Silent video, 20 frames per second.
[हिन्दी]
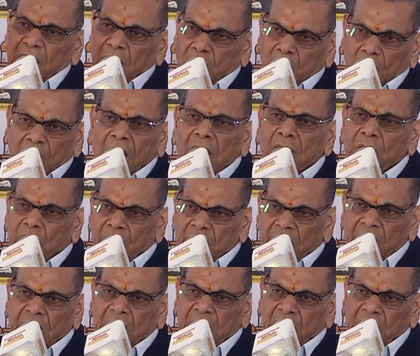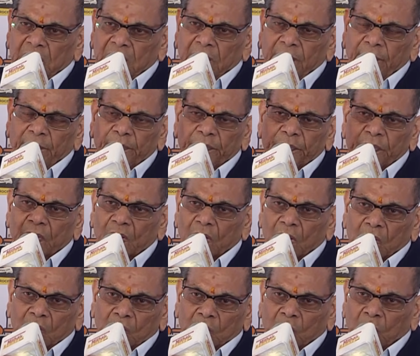दुकान तो एक ही थी
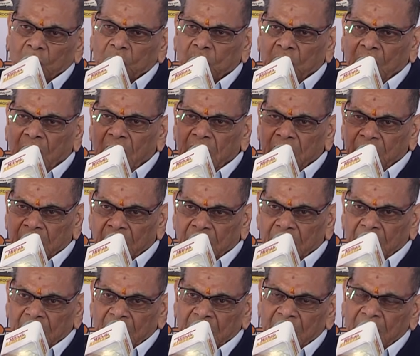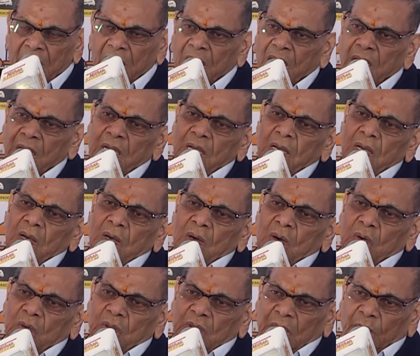कोई दुकान थी नहीं
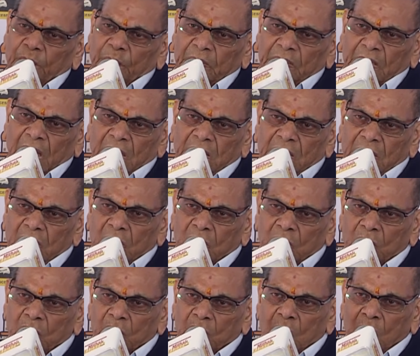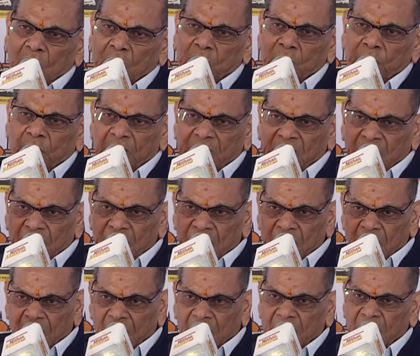उनके पिताजी ने उनको कुछ पैसा
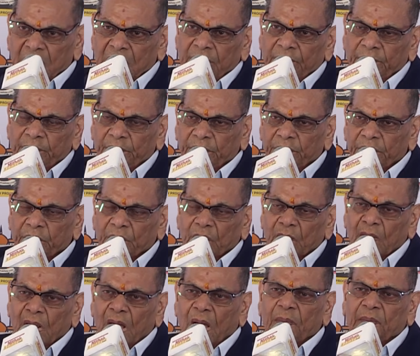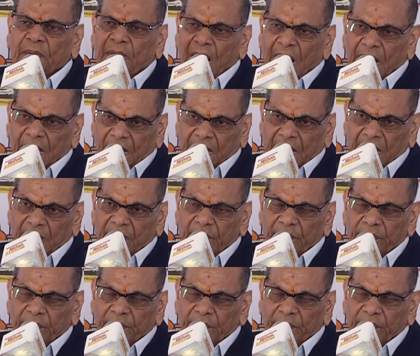दिया नहीं अब क्या करें